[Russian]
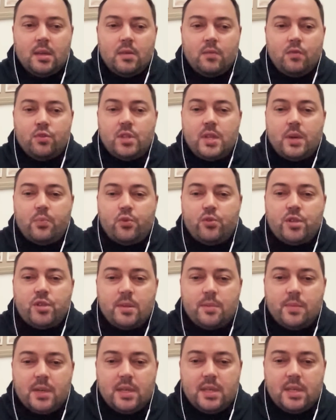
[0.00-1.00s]
вот,
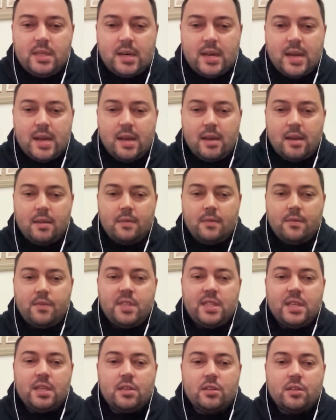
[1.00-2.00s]
допустим, Израиль.
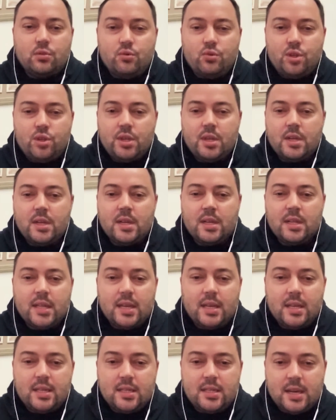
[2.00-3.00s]
В тех случаях,
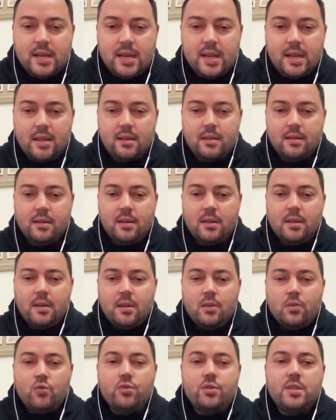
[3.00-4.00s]
когда Израиль
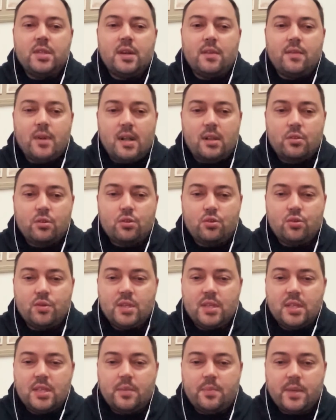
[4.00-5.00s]
узнавал, что
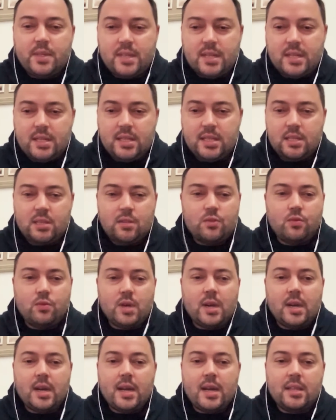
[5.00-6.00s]
где-то по соседству
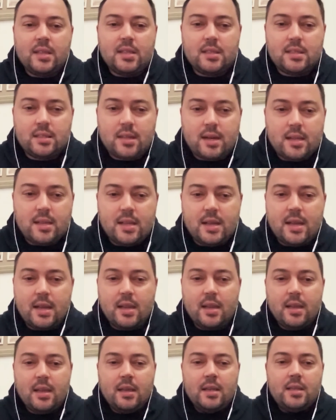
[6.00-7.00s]
какая-то страна,
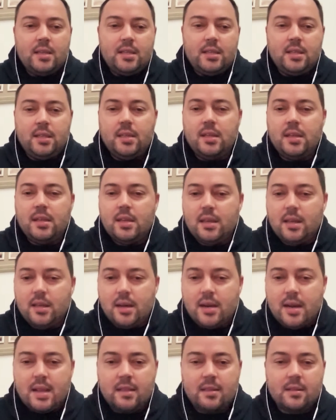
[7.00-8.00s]
Сирия,
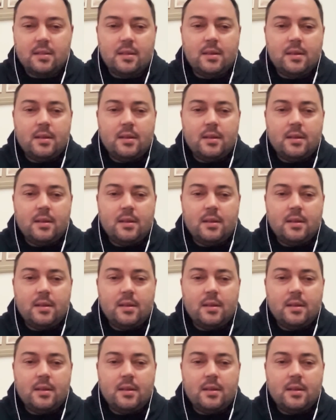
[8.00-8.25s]
Иран,